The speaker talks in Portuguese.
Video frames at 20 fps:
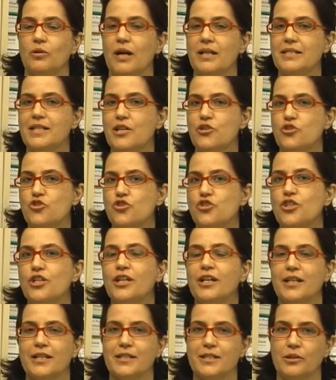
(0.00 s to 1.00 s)
Quais as
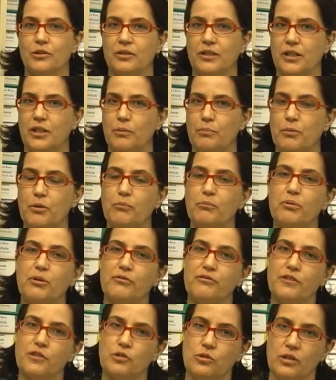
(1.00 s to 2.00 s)
dicas que eu daria para um
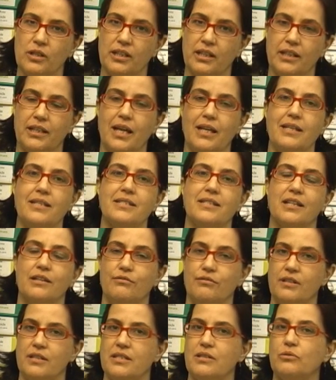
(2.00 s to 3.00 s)
professor que quer
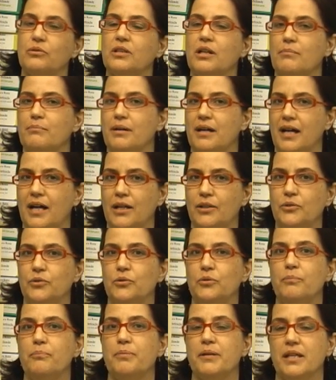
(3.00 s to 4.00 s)
inscrever seu trabalho
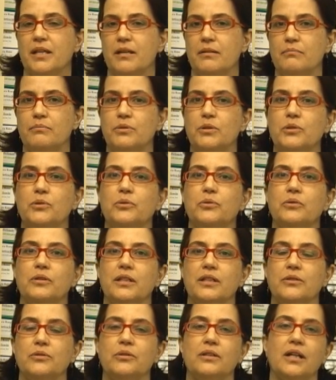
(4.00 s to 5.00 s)
no Prêmio
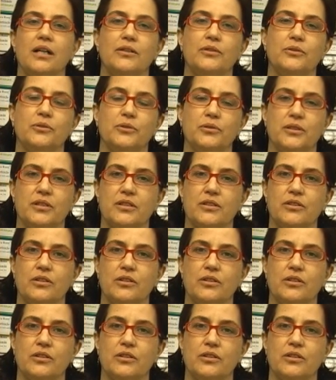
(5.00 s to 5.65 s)
Educador